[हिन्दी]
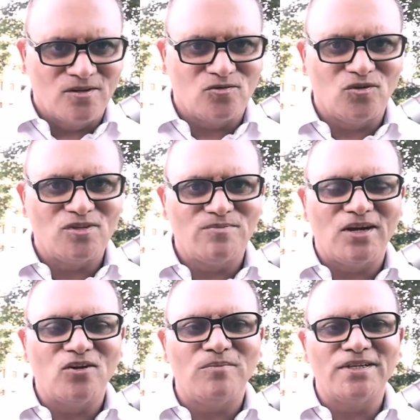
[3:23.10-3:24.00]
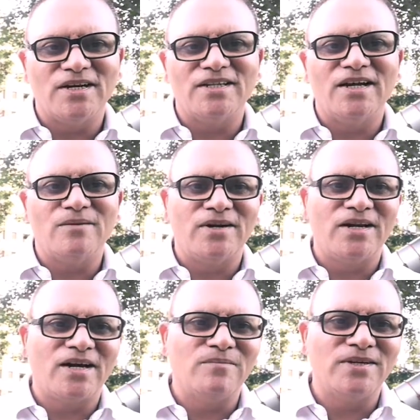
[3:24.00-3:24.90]
स्विस बैंकों में जाते है
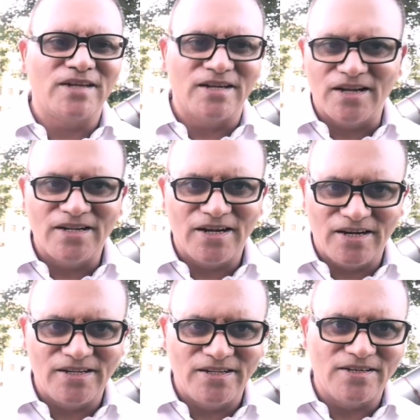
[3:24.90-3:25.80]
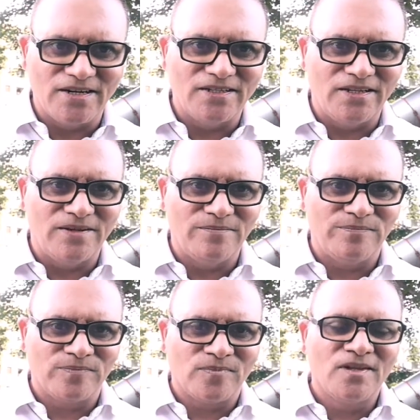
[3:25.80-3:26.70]
अमेरिका में जायदादें ख़रीदी जाती हैं
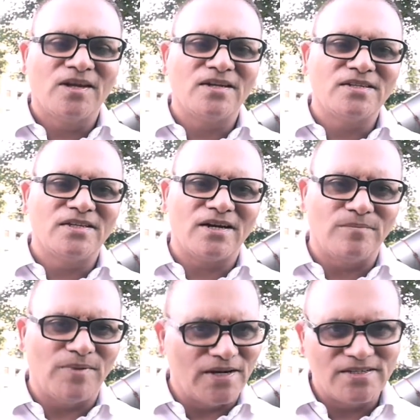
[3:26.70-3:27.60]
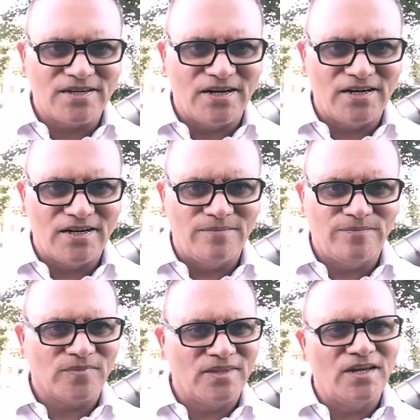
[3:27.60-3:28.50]
इसी तरह पाकिस्तान है
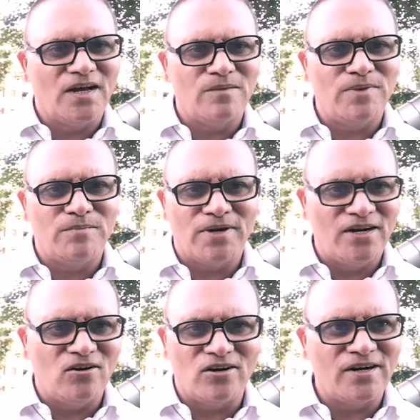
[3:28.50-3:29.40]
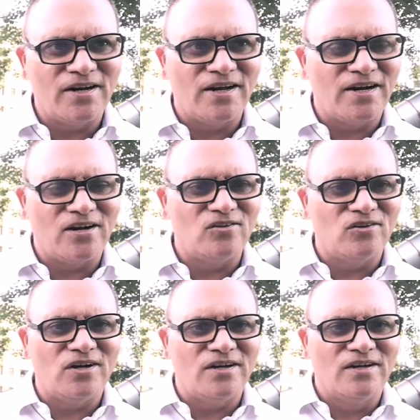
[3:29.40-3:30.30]
यहाँ पे मनी लॉन्ड्रिंग करके
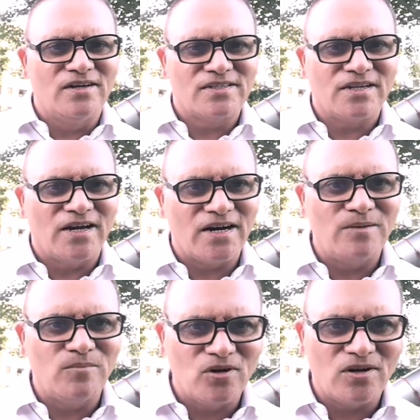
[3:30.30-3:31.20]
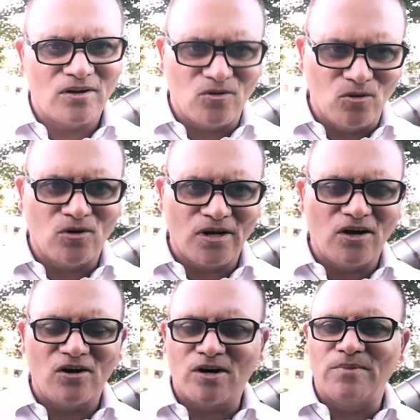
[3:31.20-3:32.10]
जो है सारे मुल्क
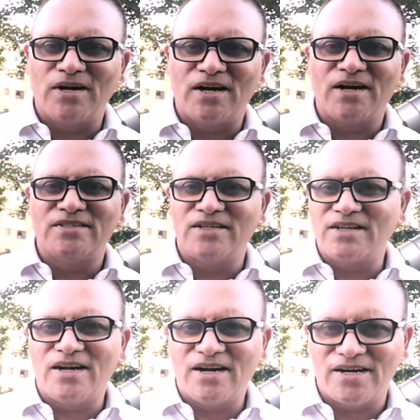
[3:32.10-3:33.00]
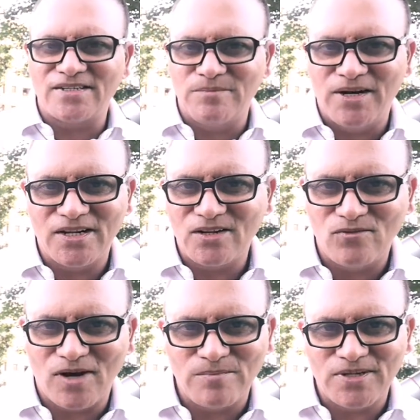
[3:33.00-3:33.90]
खोखला और अमेरिका का जितना कर्जा मिला था
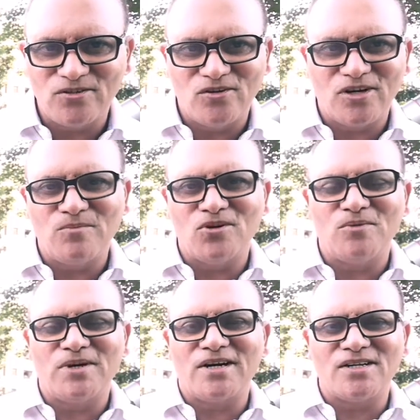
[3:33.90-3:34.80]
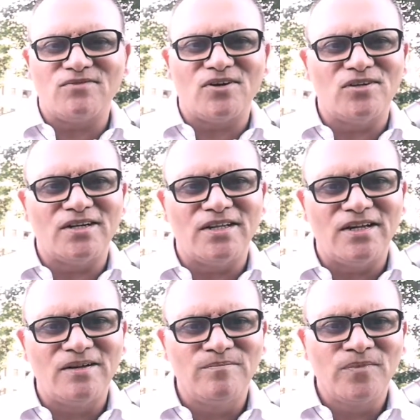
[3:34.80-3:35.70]
वो वापस जो है उनके मुल्कों में ट्रांसफ़र हो जाता
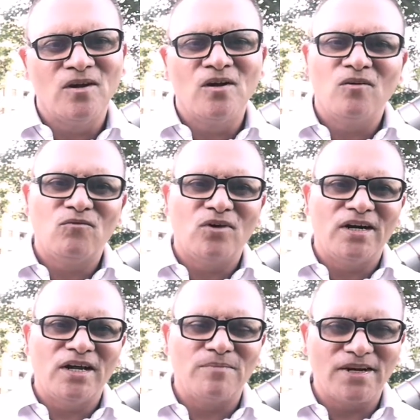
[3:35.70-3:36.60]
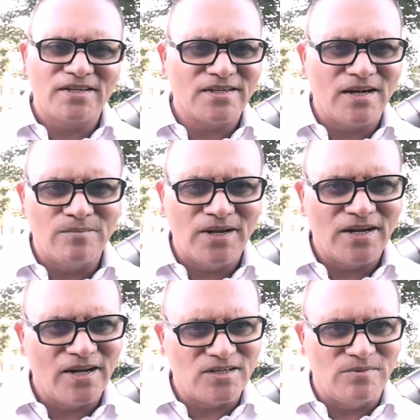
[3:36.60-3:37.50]
है वो इंडिया पाकिस्तान में
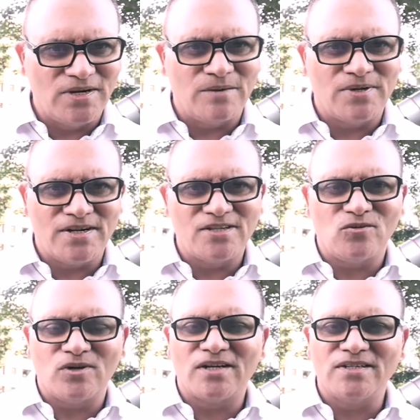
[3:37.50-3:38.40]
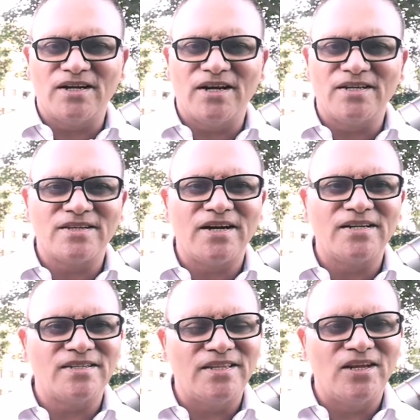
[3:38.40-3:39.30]
कश्मीर का मसला छोड़ के चले गए
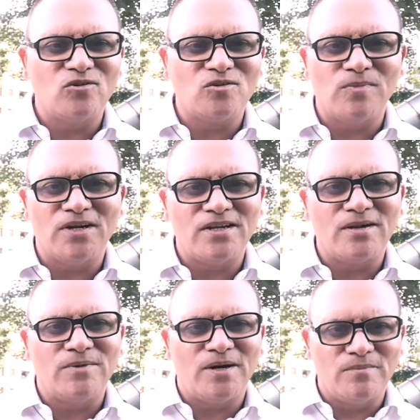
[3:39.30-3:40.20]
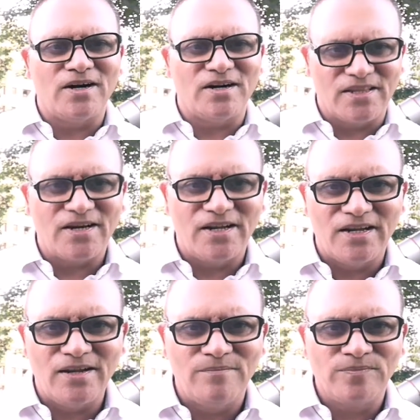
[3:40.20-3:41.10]
सारी ज़िंदगी उस मसले पर हम लड़ते
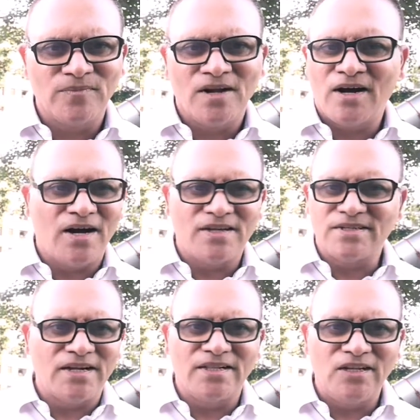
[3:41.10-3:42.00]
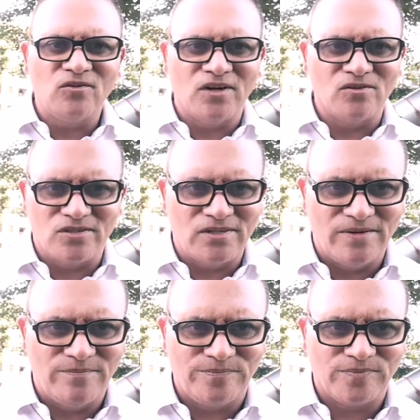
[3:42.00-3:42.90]
रहेंगे आज़ाद नहीं होना उसने
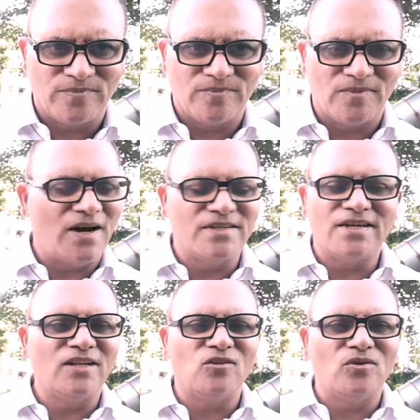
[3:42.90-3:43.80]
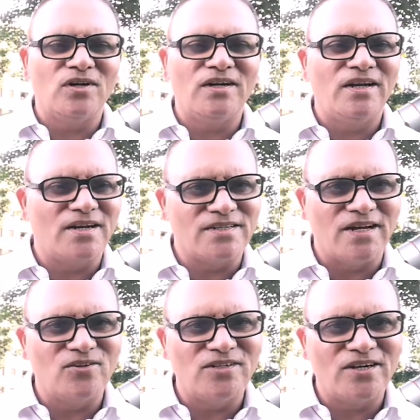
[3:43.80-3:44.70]
आज़ाद तो होना ही नहीं
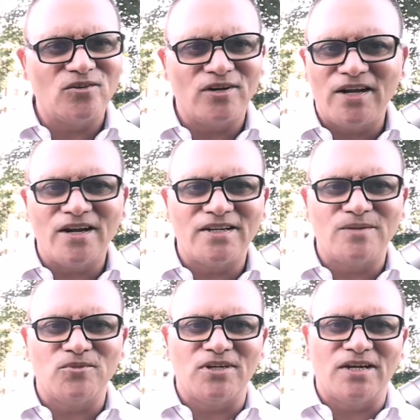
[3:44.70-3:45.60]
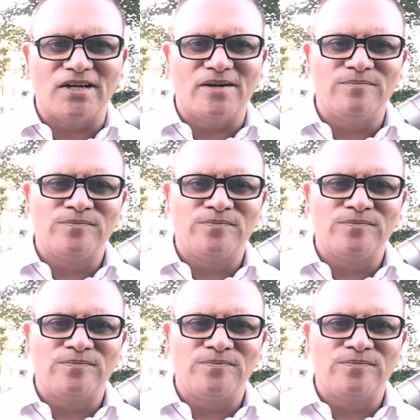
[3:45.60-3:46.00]
आज़ाद हो जाएगा तो खेल ख़त्म हो जाएगा